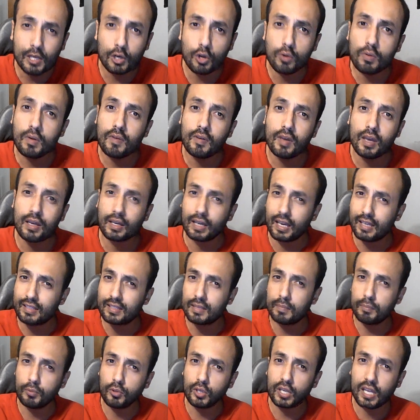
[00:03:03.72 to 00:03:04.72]
lo vi bien, este
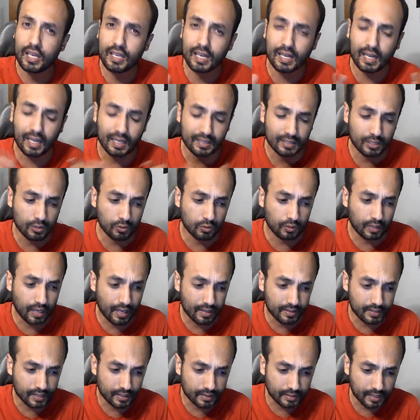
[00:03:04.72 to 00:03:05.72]
podría llegar a ser un gran
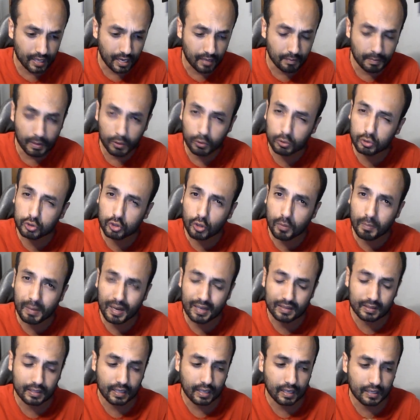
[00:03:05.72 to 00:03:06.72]
central, me gustó
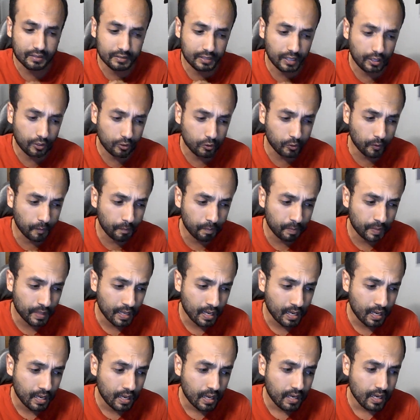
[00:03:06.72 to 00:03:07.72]
Martes el 5
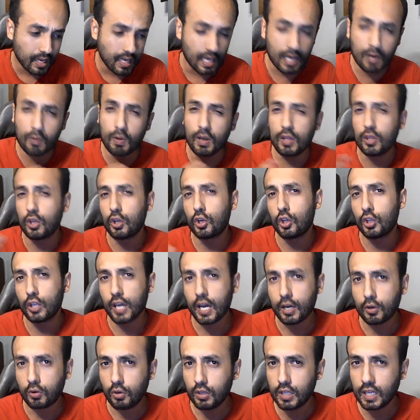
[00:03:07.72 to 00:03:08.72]
y bueno, lo de
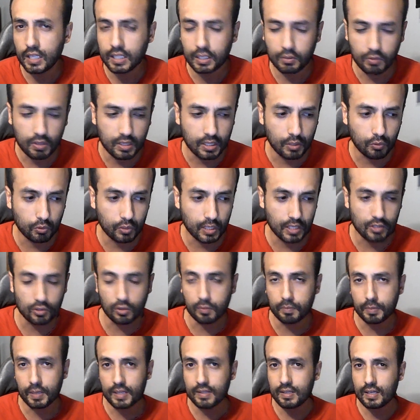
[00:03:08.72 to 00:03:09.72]
Ascona, que no es ninguna
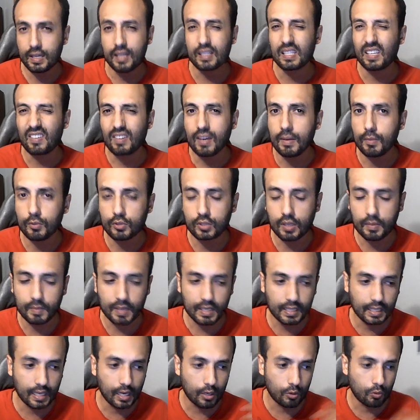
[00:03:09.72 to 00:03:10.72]
sorpresa, ya sabíamos también
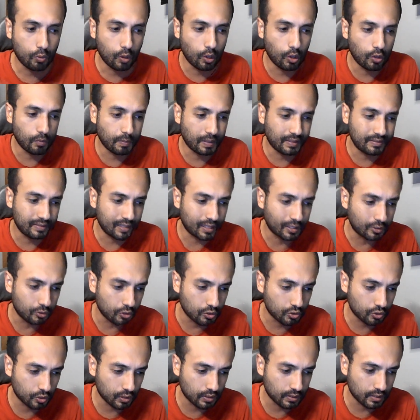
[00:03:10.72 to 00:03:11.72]
que era el jugador más
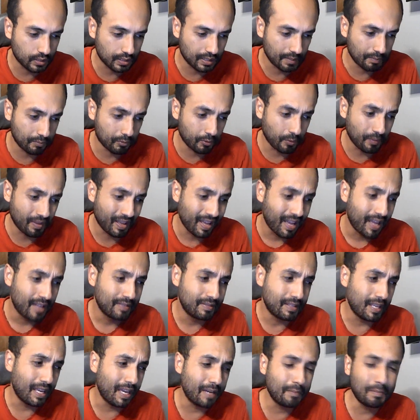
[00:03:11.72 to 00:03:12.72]
talentoso de este equipo.
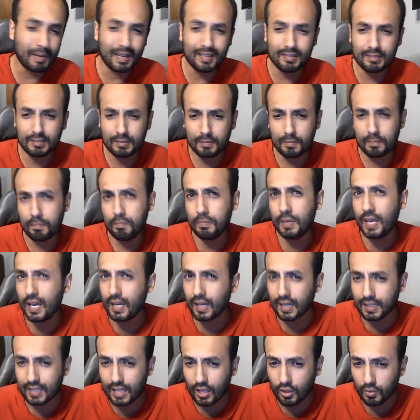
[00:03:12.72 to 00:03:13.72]
De más, bien
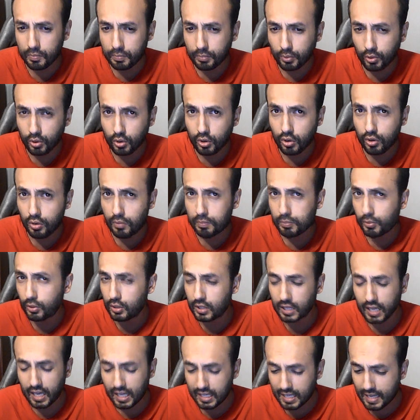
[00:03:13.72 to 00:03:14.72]
ganado por,
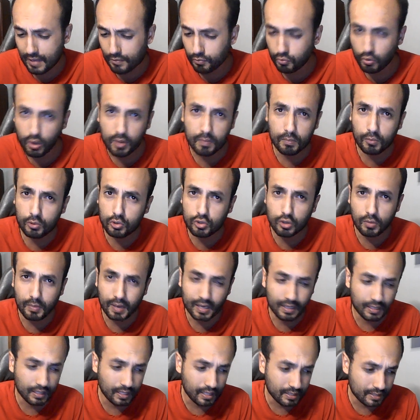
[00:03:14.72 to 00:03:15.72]
Nigeria, no hay mucho más
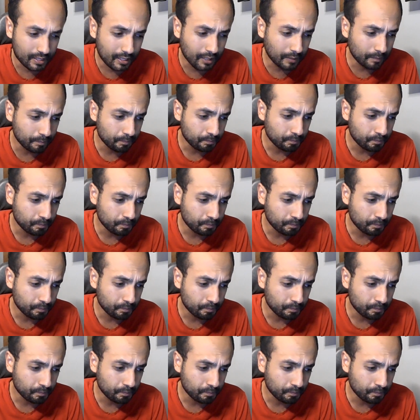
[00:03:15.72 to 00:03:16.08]
que decir.